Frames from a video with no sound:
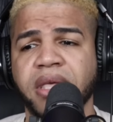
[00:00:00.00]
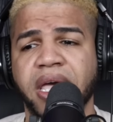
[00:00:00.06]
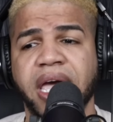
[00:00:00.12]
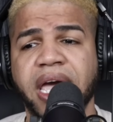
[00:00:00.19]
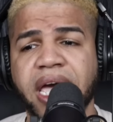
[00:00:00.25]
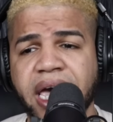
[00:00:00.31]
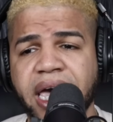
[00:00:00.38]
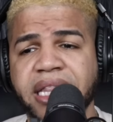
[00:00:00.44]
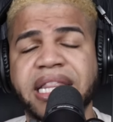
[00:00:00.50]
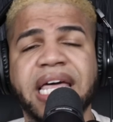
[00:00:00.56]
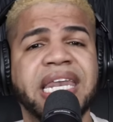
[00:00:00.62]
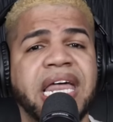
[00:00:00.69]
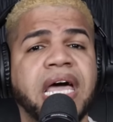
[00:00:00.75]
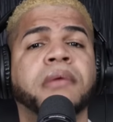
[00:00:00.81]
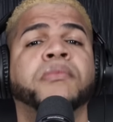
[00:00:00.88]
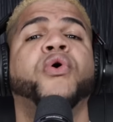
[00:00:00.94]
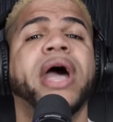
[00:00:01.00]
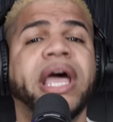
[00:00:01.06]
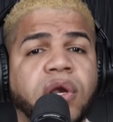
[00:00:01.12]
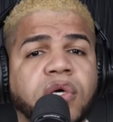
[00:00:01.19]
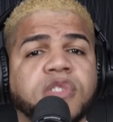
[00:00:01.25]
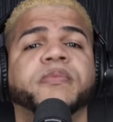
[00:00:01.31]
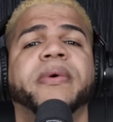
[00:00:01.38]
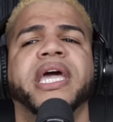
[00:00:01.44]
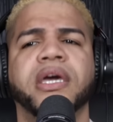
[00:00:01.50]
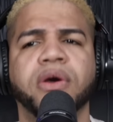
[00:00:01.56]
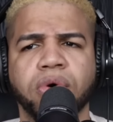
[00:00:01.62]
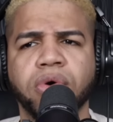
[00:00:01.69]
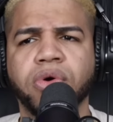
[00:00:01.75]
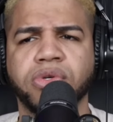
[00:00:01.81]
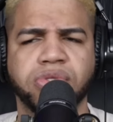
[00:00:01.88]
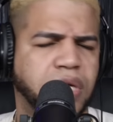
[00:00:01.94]
eh, eh, tener buenos
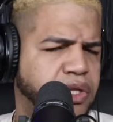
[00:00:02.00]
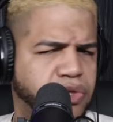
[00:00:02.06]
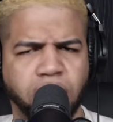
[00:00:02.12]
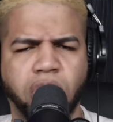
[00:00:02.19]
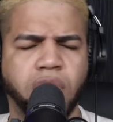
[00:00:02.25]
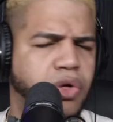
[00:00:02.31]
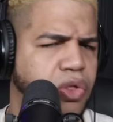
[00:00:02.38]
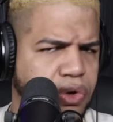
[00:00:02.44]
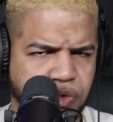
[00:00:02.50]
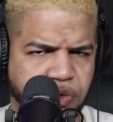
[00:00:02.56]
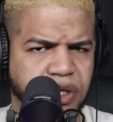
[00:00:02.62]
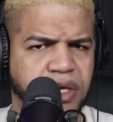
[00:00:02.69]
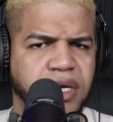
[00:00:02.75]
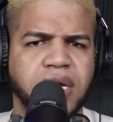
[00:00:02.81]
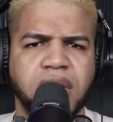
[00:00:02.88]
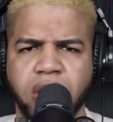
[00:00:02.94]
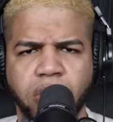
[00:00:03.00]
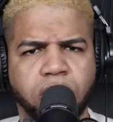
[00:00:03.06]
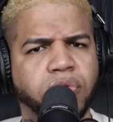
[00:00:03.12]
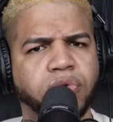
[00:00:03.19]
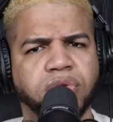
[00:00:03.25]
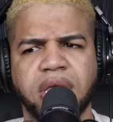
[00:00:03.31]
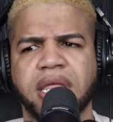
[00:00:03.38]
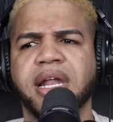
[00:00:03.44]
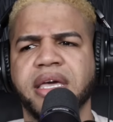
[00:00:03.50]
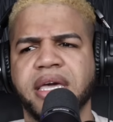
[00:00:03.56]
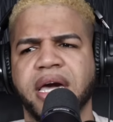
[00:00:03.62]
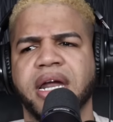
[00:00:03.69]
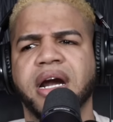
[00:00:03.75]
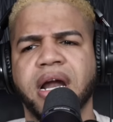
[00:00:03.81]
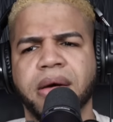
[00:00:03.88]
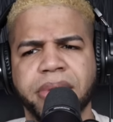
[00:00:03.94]
vehículos y todos los que ustedes le
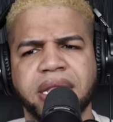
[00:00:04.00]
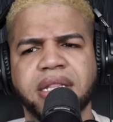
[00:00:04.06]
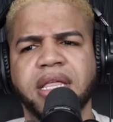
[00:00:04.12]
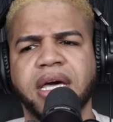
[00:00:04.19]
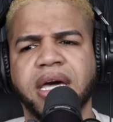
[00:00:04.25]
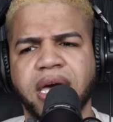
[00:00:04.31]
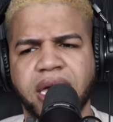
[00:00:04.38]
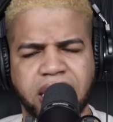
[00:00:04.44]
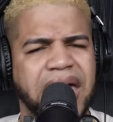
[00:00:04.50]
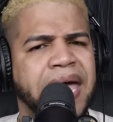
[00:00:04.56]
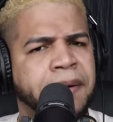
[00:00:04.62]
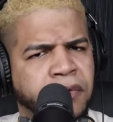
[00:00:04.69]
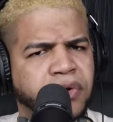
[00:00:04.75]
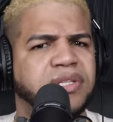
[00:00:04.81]
llegan a la mente, que hemos